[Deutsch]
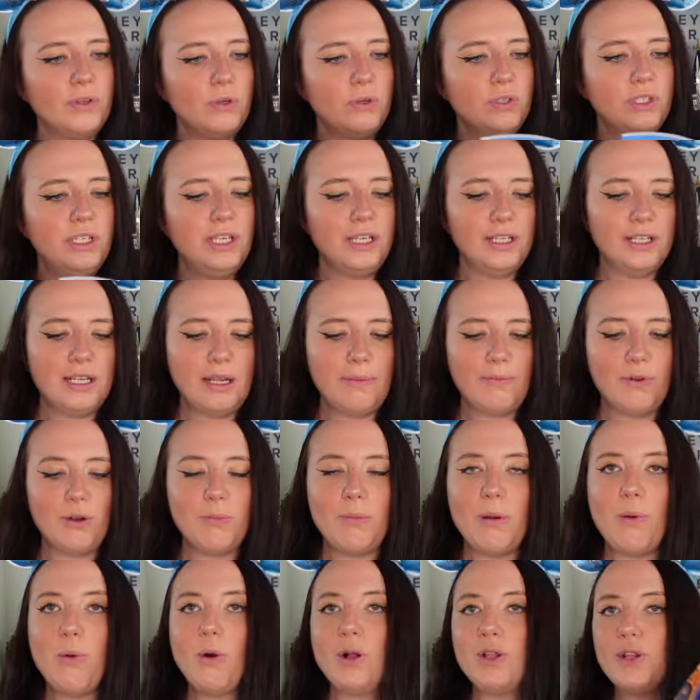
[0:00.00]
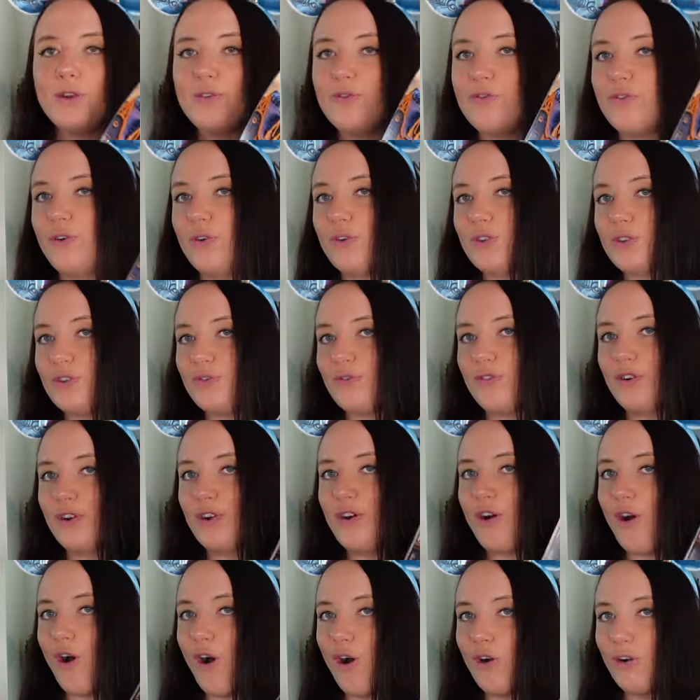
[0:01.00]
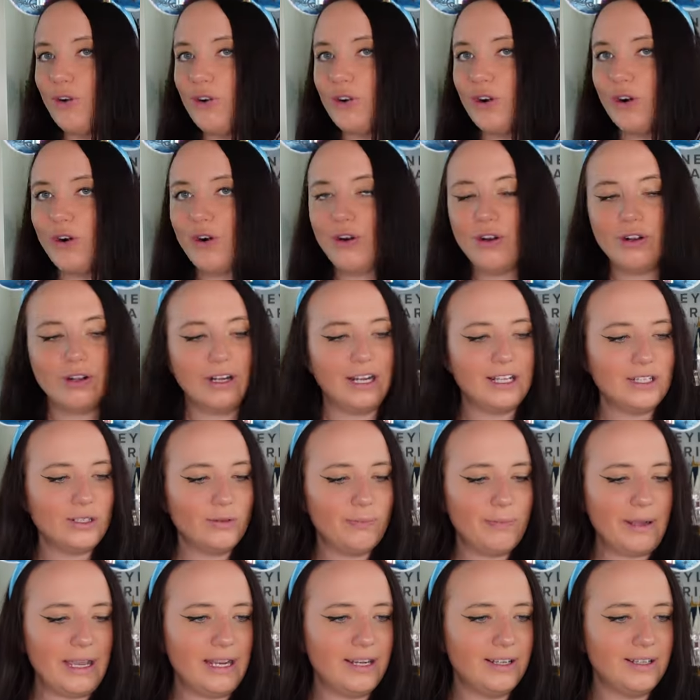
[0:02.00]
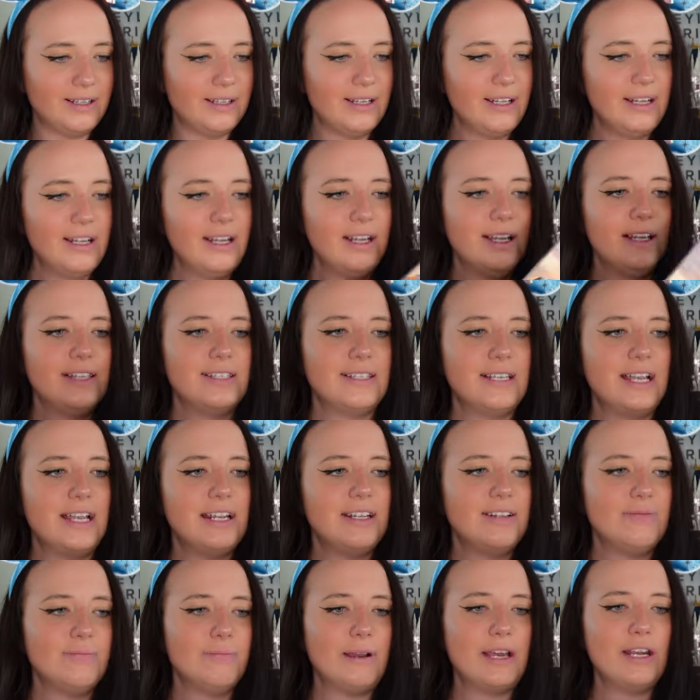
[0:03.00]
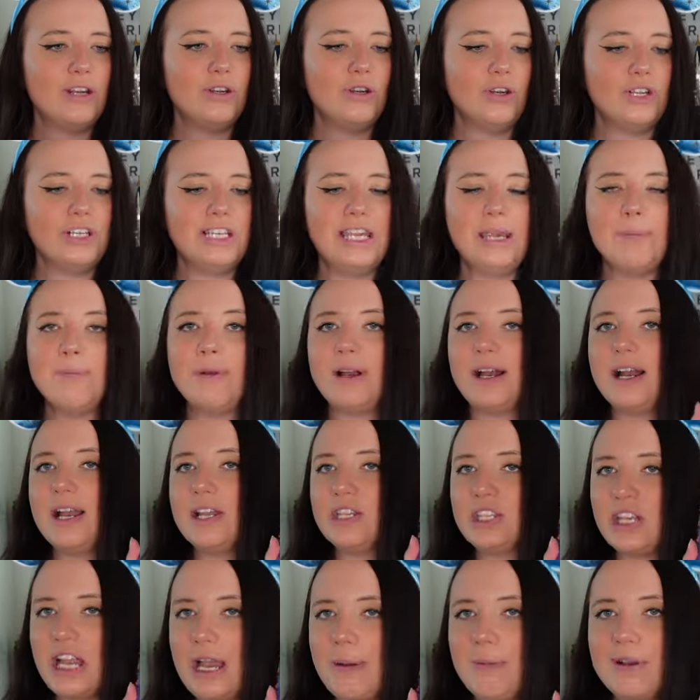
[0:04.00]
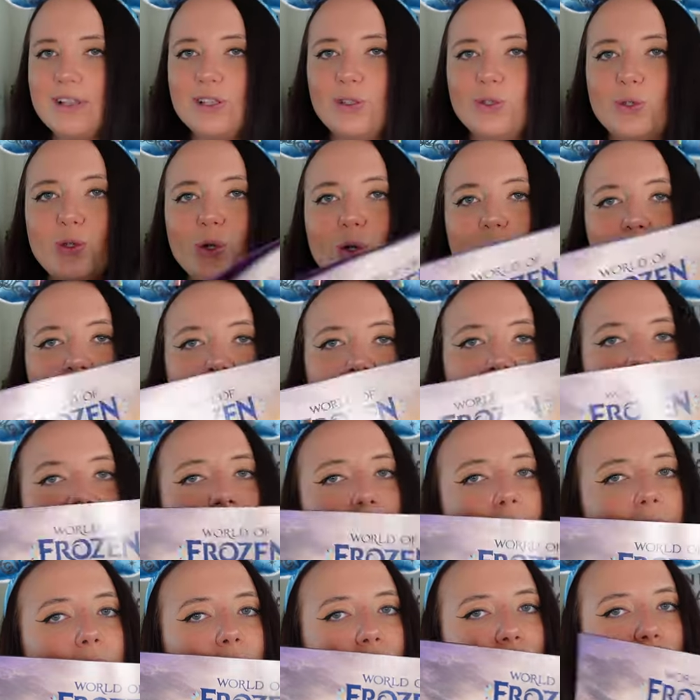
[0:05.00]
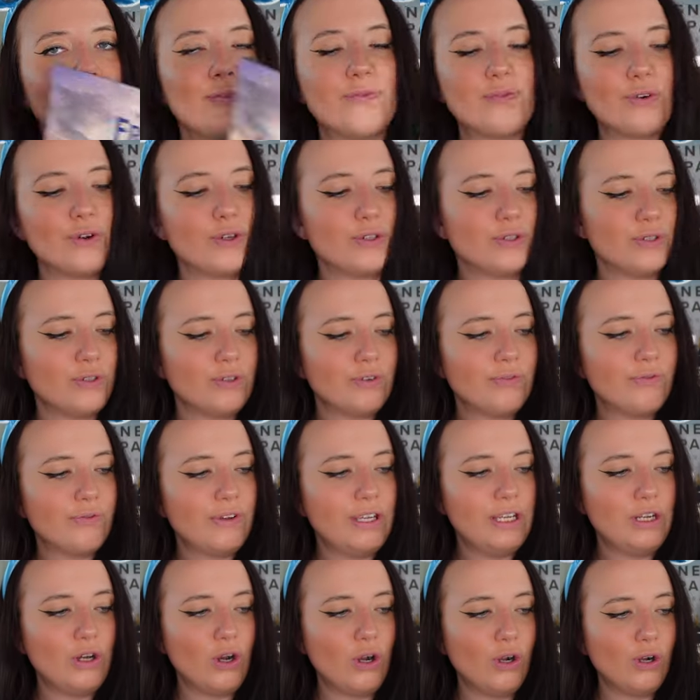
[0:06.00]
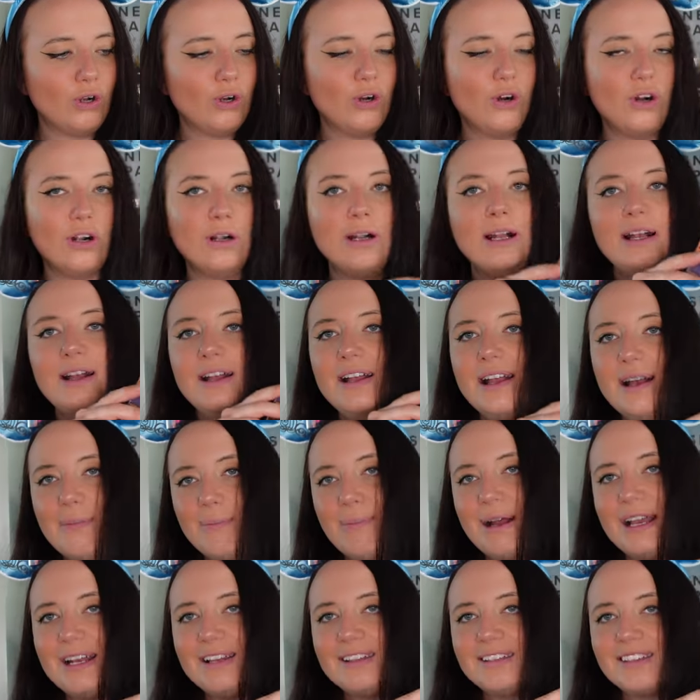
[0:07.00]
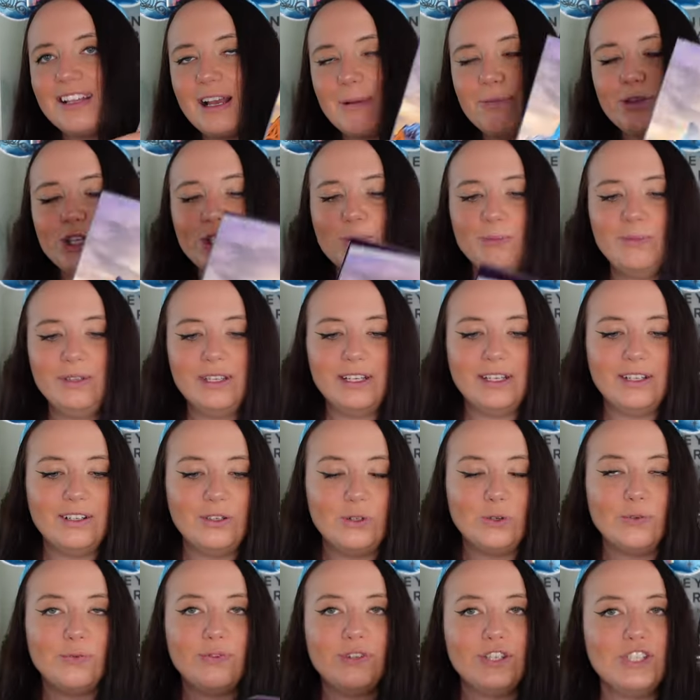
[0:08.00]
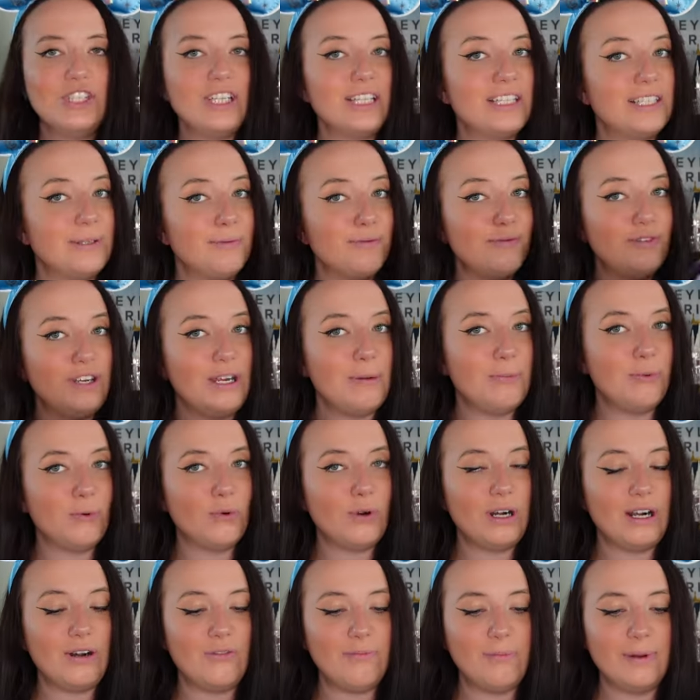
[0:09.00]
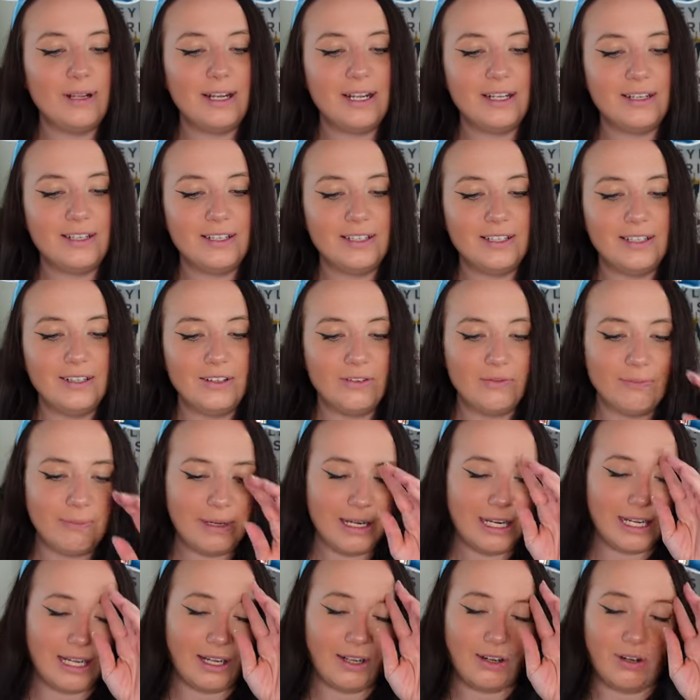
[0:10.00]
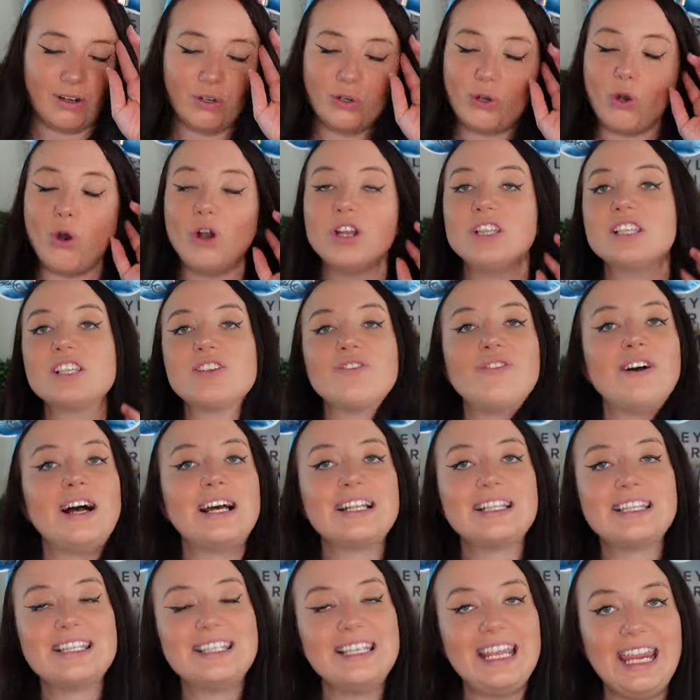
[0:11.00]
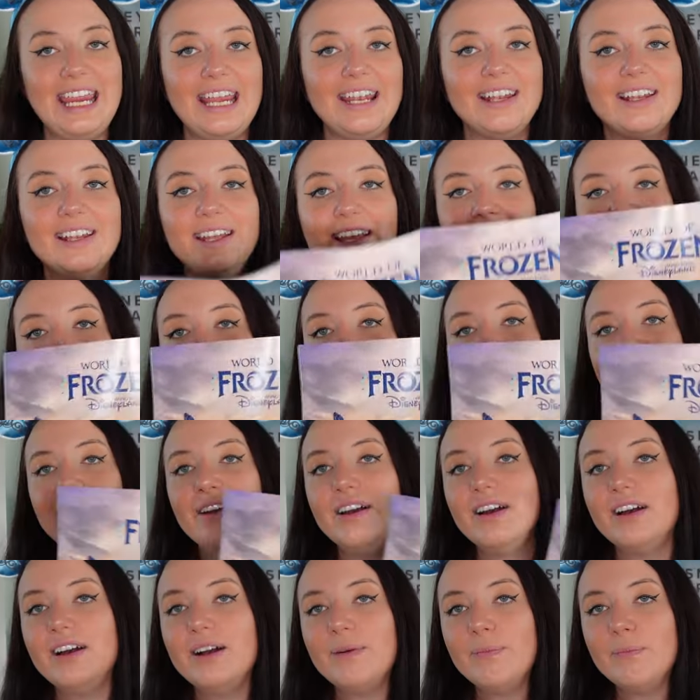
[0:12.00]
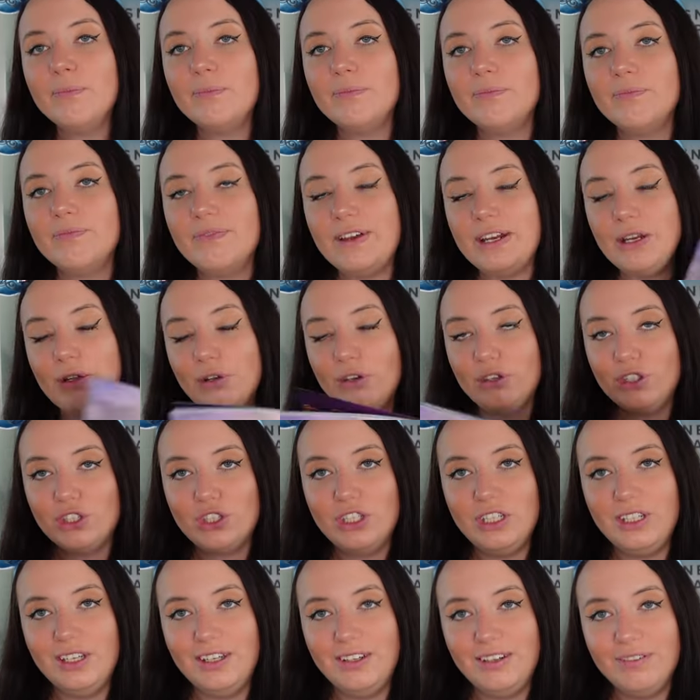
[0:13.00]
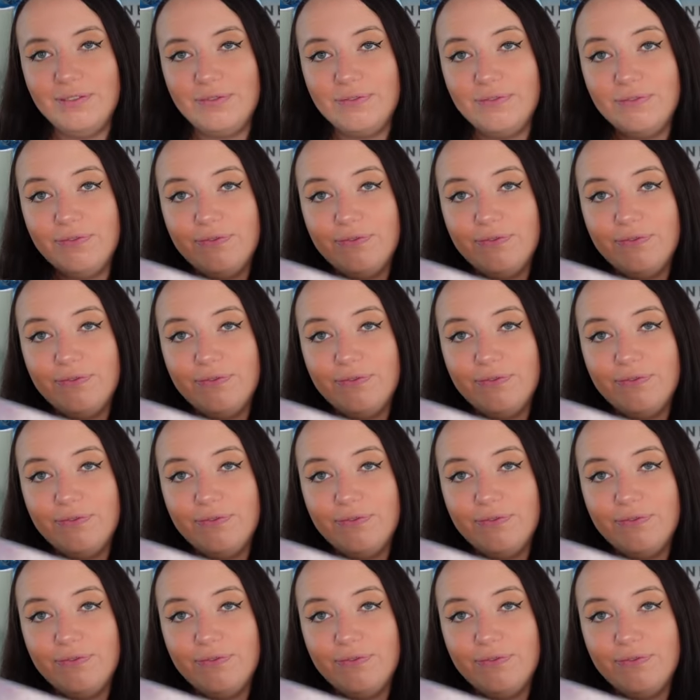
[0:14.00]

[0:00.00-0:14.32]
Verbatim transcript: und hier hinten haben wir nochmal World of Frozen von Hongkong. Also beide Seiten, beide neuen Themenbereiche. Einmal Zootopia, einmal World of Frozen in Hongkong. Beides habe ich mir, durfte ich jetzt im Februar auf meiner, äh, auf meiner Kreuzfahrt sehen. Ähm, wenn euch die